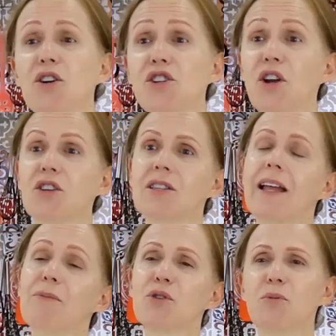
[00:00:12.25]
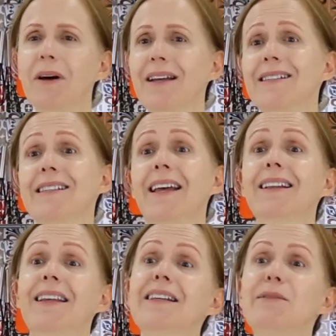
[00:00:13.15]
Hoje nós temos uma
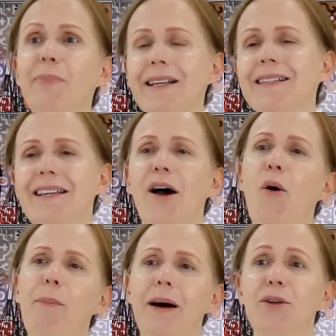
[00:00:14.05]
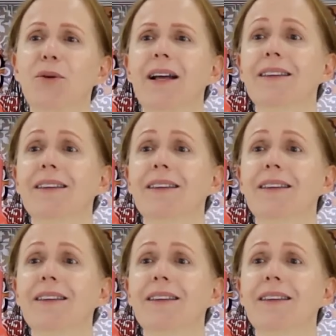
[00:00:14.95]
receita especial para o